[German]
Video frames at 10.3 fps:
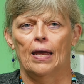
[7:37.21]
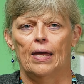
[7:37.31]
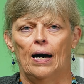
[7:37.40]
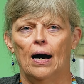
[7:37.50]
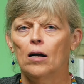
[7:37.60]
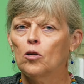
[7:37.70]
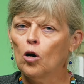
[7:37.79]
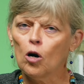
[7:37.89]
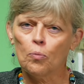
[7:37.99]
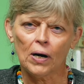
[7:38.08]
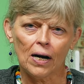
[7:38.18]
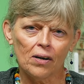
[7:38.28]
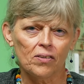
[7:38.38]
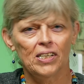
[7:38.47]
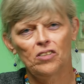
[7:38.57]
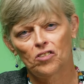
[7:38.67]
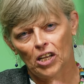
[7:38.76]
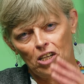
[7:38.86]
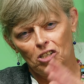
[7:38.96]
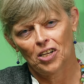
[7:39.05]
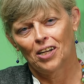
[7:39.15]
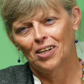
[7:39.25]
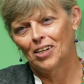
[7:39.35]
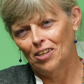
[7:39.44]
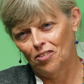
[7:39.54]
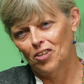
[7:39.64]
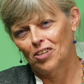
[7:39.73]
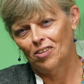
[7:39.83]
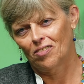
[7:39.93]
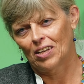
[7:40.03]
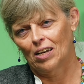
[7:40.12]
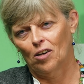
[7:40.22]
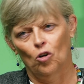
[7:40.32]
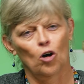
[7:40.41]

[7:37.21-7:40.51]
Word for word: ja, nochmal Restaging nennt sich das dann,